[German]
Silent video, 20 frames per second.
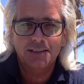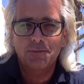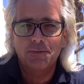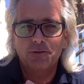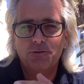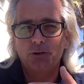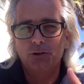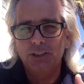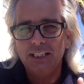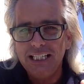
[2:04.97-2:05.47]
Aber
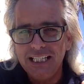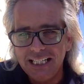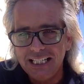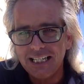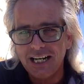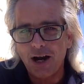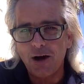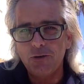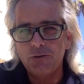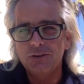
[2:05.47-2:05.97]
von
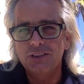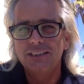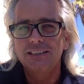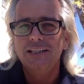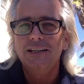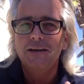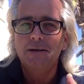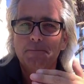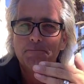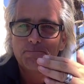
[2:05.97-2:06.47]
hier aus
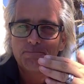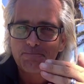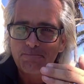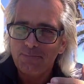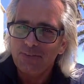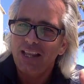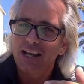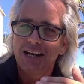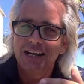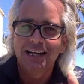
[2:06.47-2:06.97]

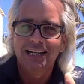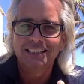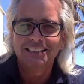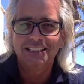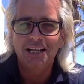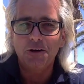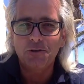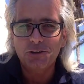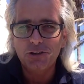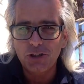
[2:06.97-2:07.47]
es ist
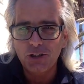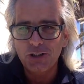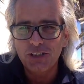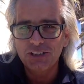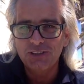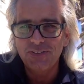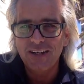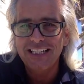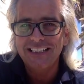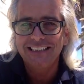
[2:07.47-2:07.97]
auch
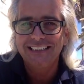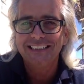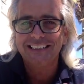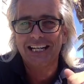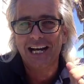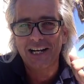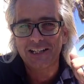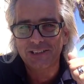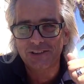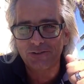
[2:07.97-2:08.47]
schönes
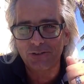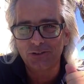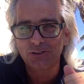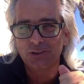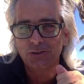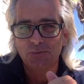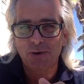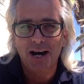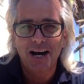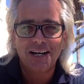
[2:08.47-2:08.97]
Wetter, also
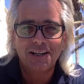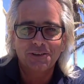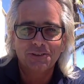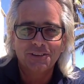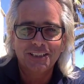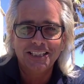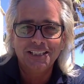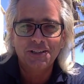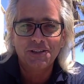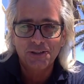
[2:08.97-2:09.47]
wunderbar
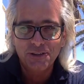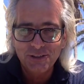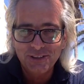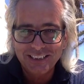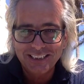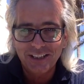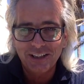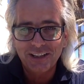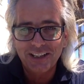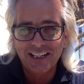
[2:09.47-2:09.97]
und ich
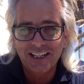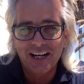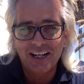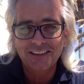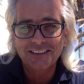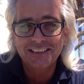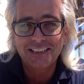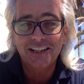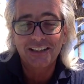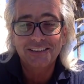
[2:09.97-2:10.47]
grüße euch
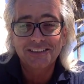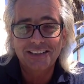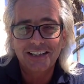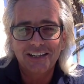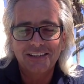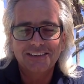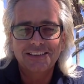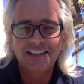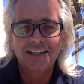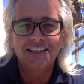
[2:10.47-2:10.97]
ganz, ganz,
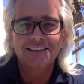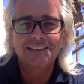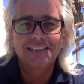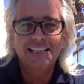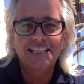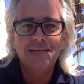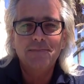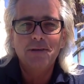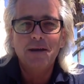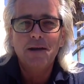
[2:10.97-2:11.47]
ganz, ganz
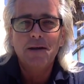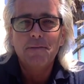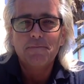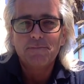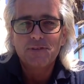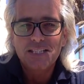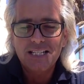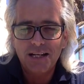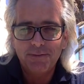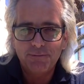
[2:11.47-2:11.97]
lieb
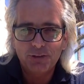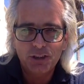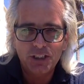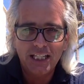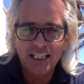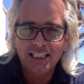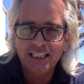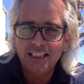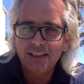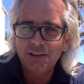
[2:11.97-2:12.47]

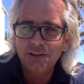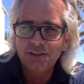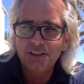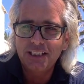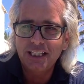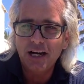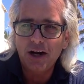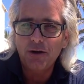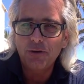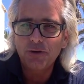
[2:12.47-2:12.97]
Selbstverständlich
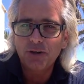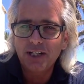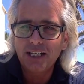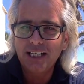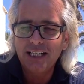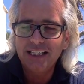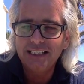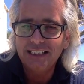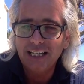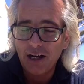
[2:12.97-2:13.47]
grüße ich auch
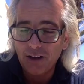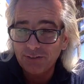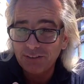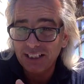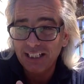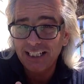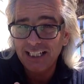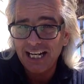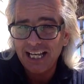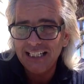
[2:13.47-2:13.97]
äh, die
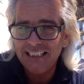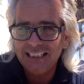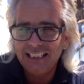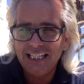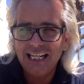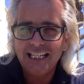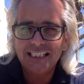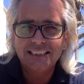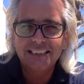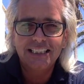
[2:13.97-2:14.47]
anderen Länder
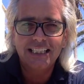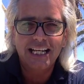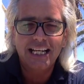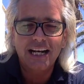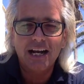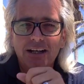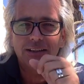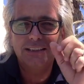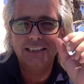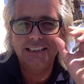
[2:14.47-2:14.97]
jetzt,
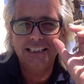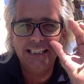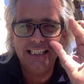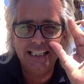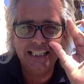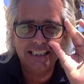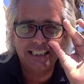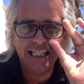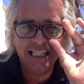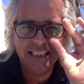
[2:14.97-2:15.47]
gerade die
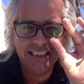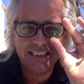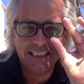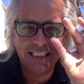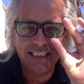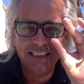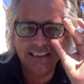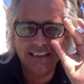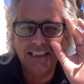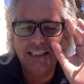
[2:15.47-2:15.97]
hier drin
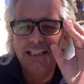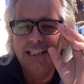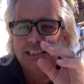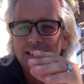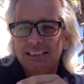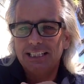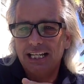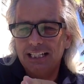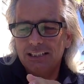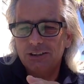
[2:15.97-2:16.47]
sind,
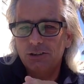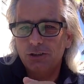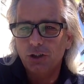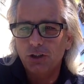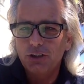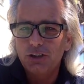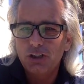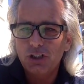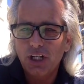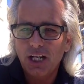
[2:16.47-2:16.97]
sei das
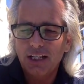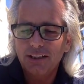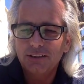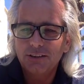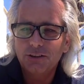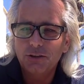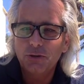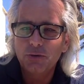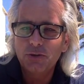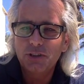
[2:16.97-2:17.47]

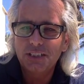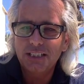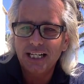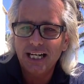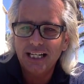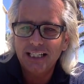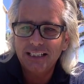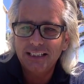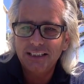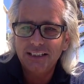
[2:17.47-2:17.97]
Deutschland,
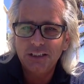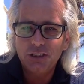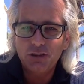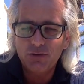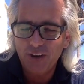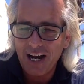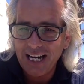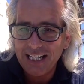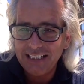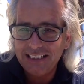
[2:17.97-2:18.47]
Österreich, die
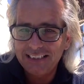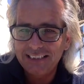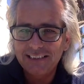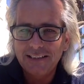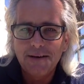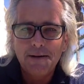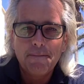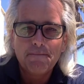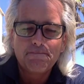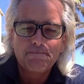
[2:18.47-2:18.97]
Schweiz